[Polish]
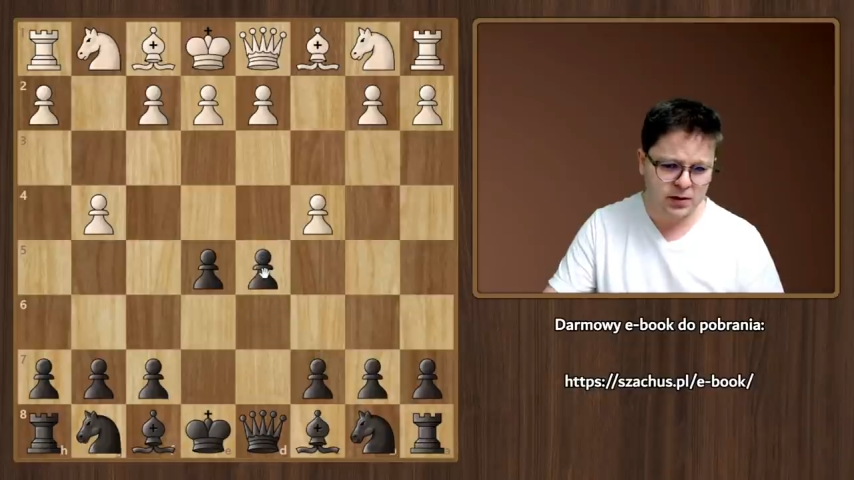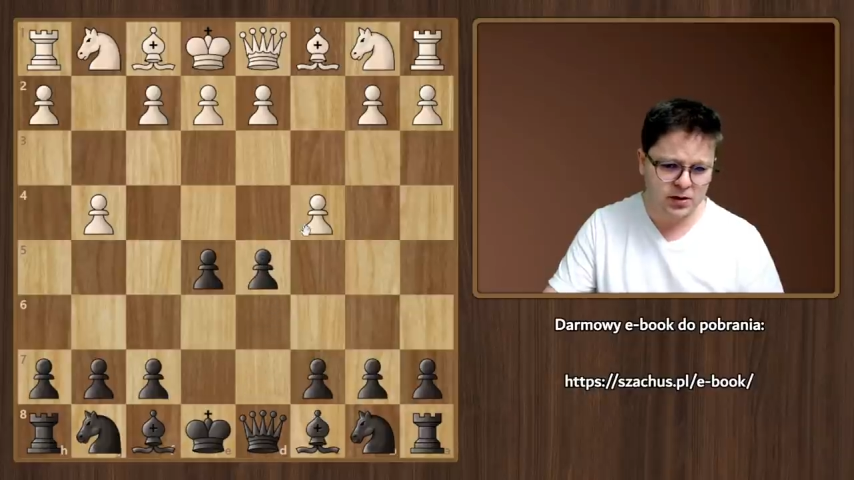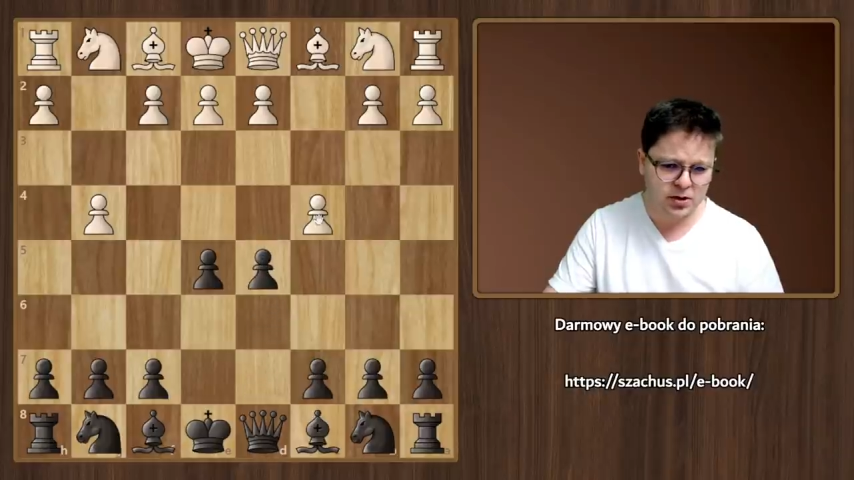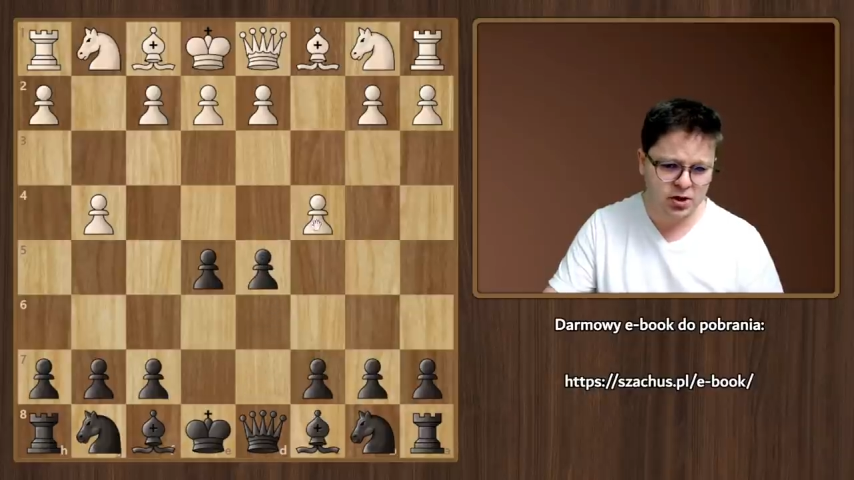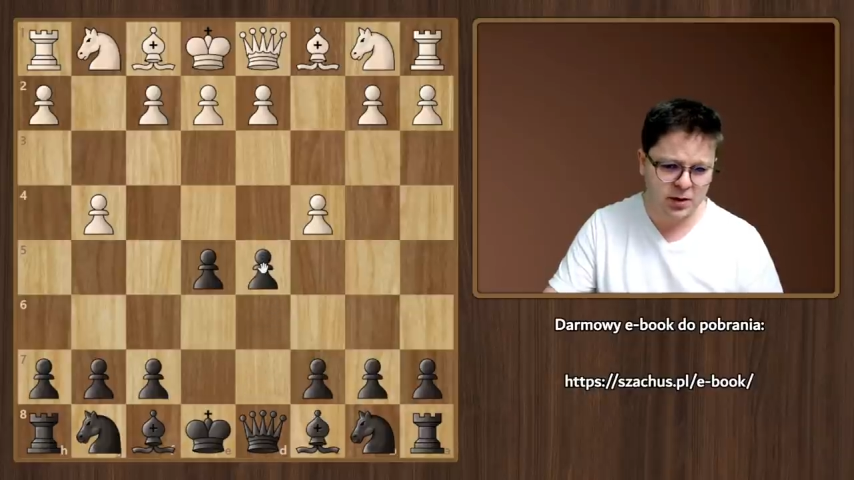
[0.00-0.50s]

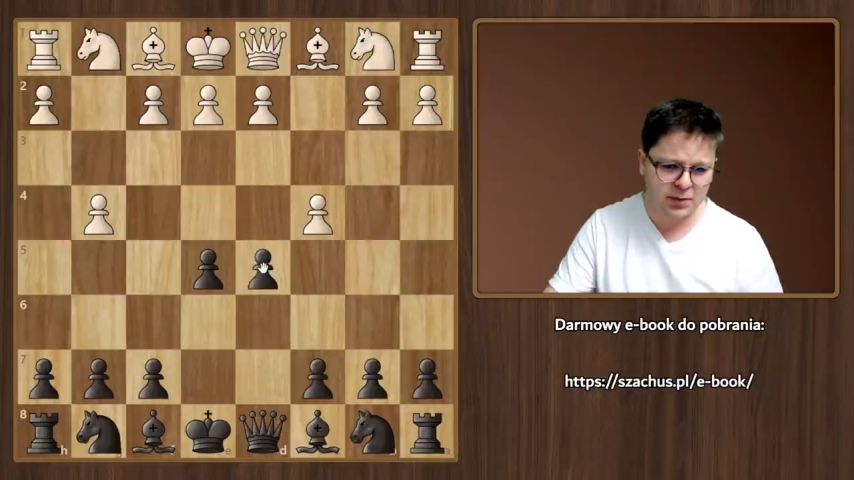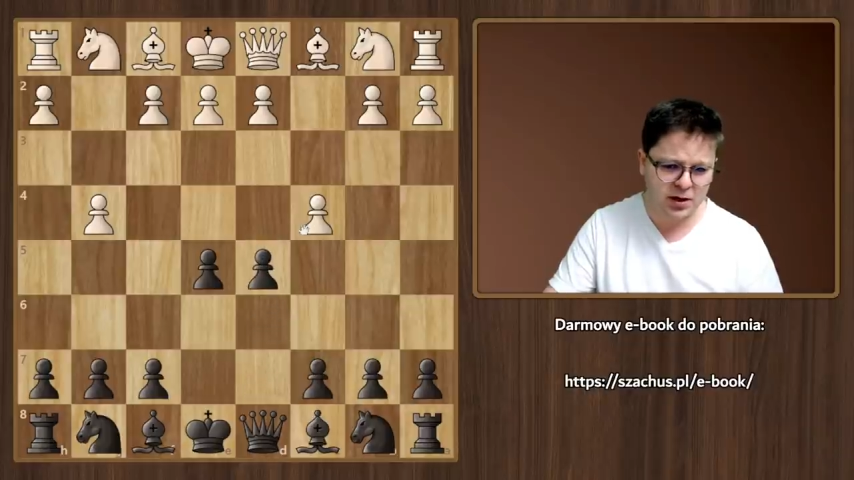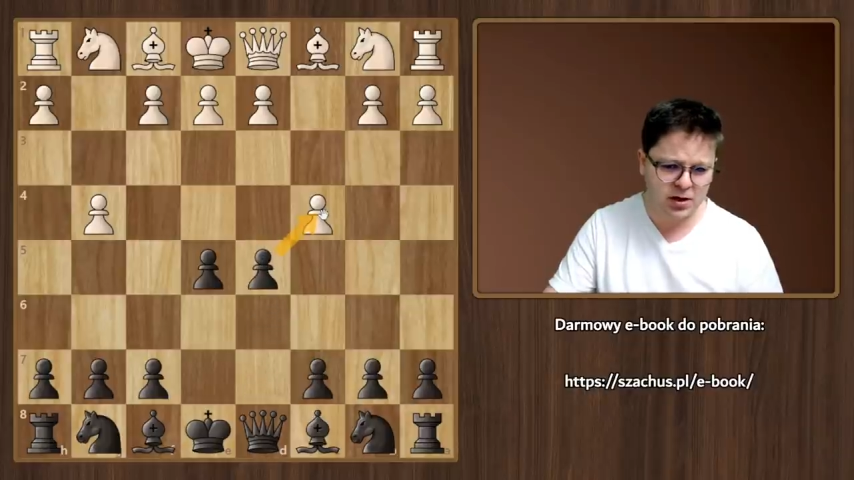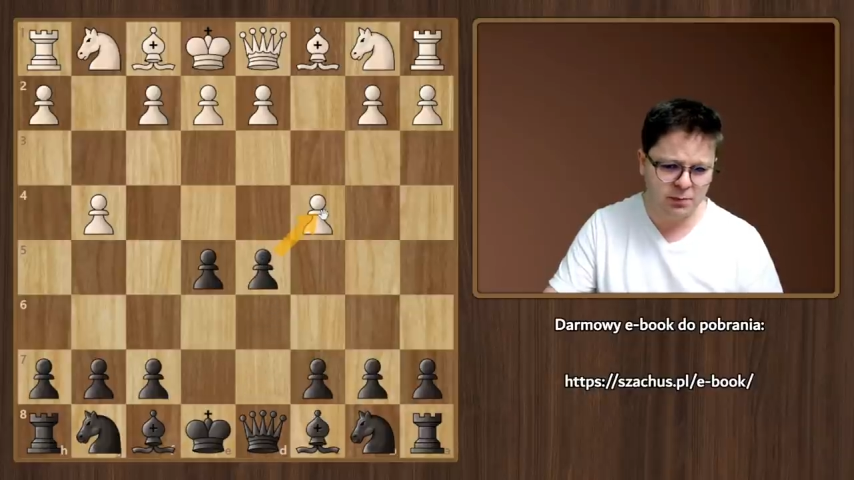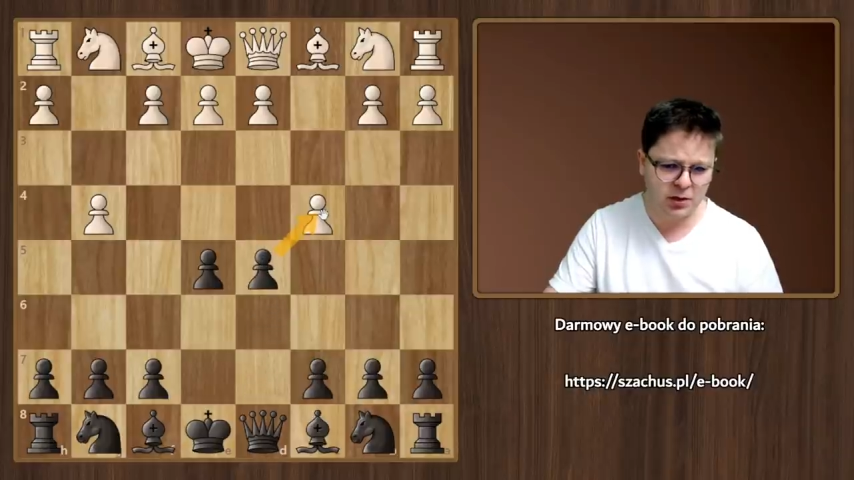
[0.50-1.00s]
z
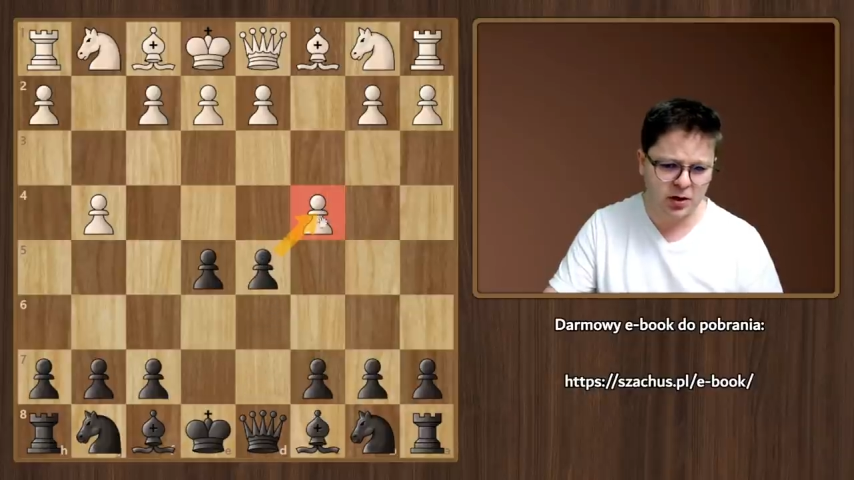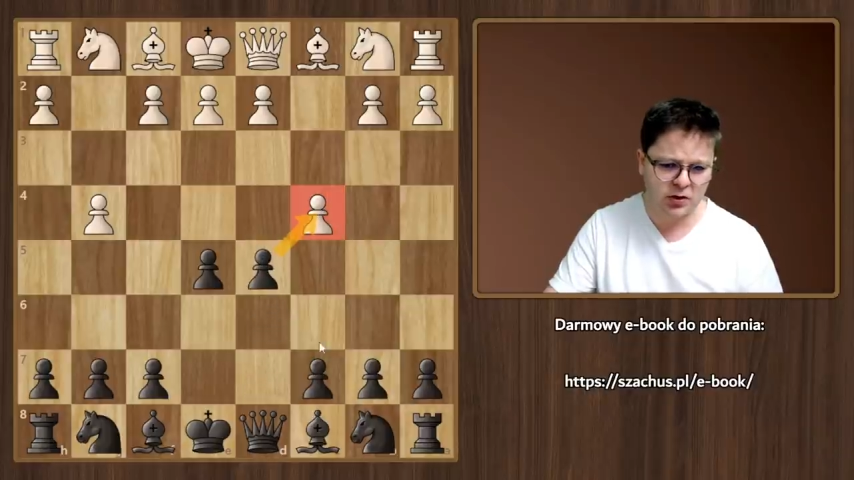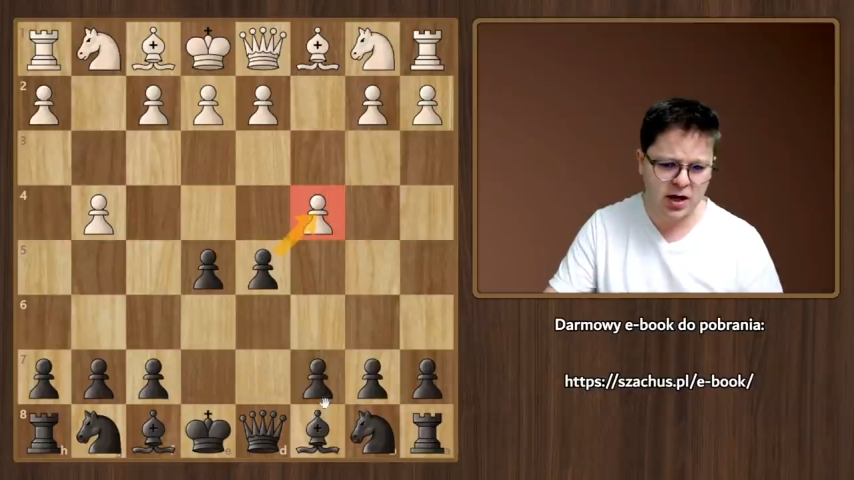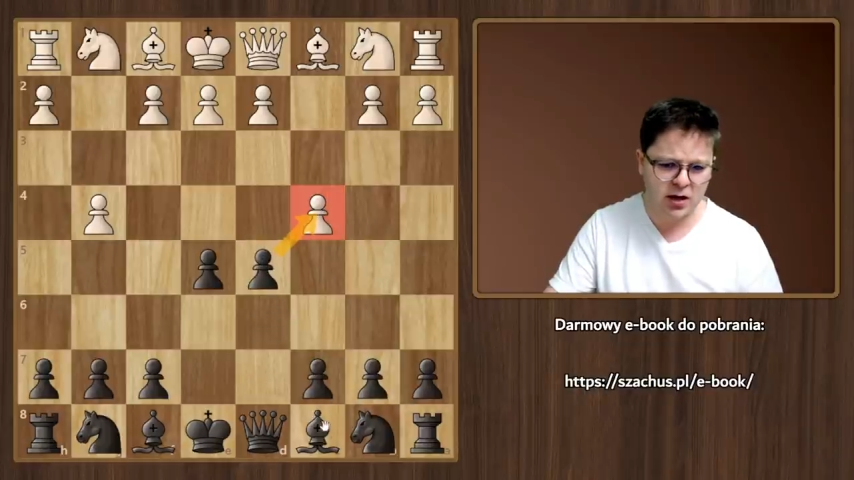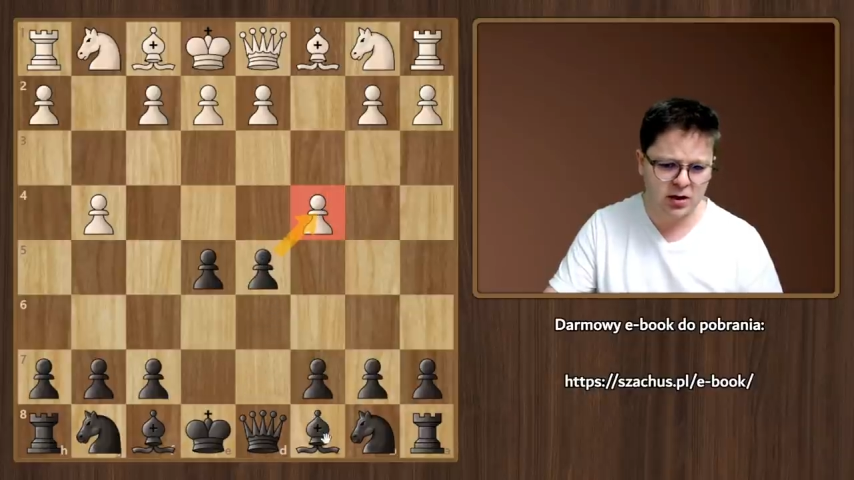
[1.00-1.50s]
szarpnięciem
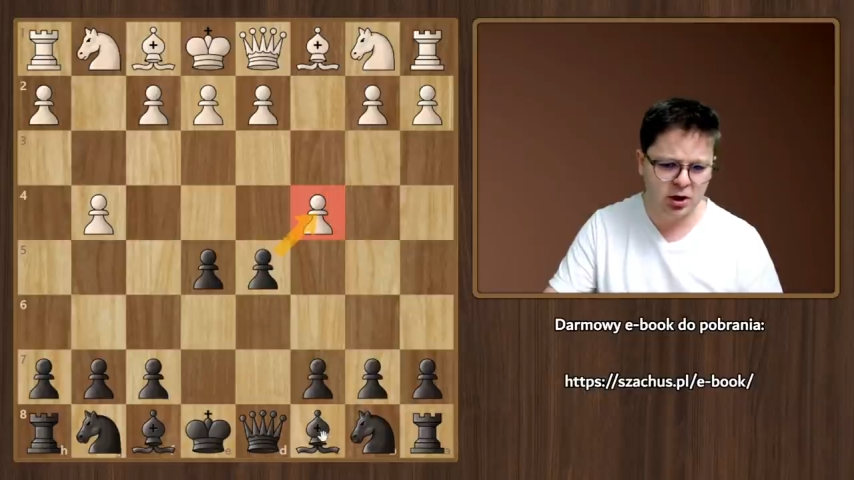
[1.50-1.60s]
pionka